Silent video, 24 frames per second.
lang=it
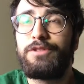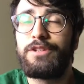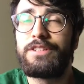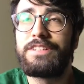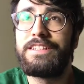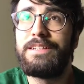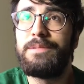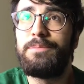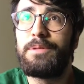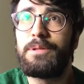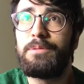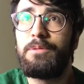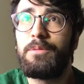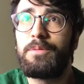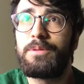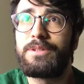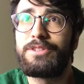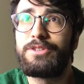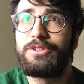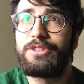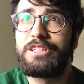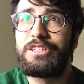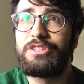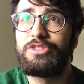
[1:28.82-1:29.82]
forse è il primo
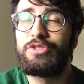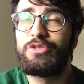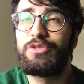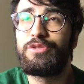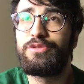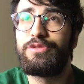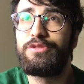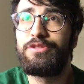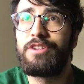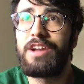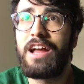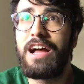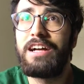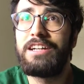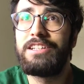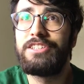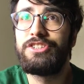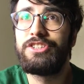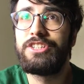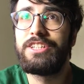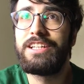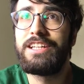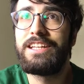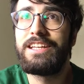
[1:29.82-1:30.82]
personaggio fragile
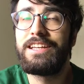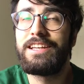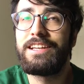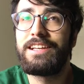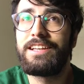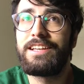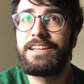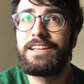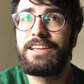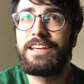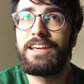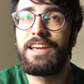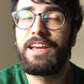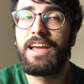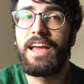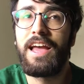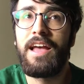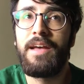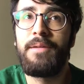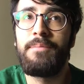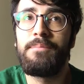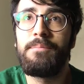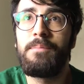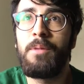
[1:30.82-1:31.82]
fragile che
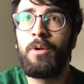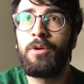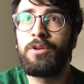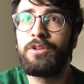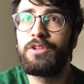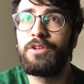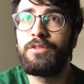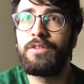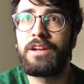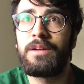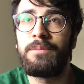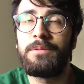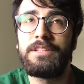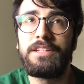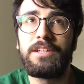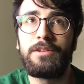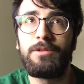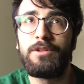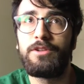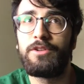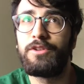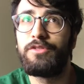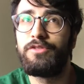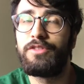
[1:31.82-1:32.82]
è morto veramente
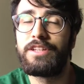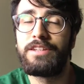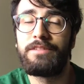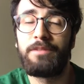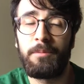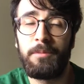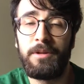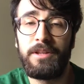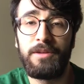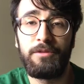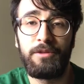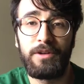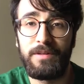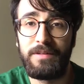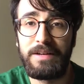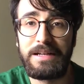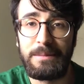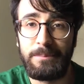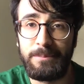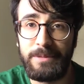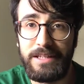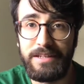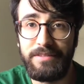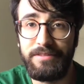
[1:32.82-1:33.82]
quando effettivamente voleva
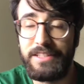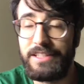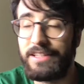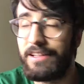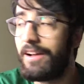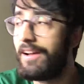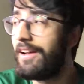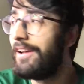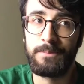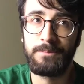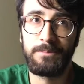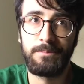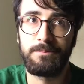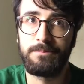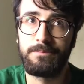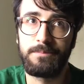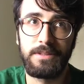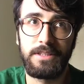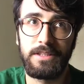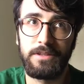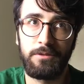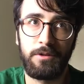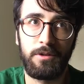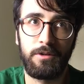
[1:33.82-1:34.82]
cambiare vita.
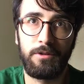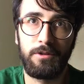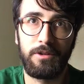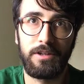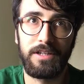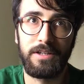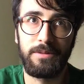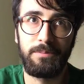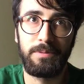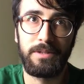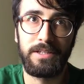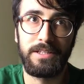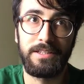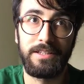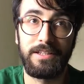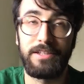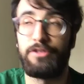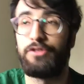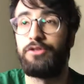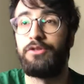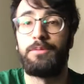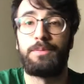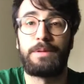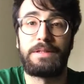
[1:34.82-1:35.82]
Mi devo ancora
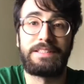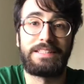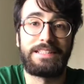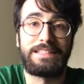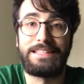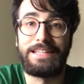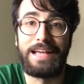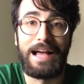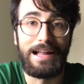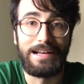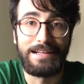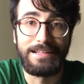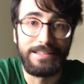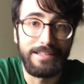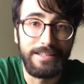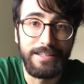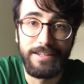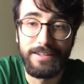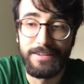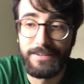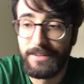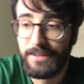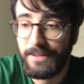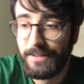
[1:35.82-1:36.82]
riprendere, sono passati anni.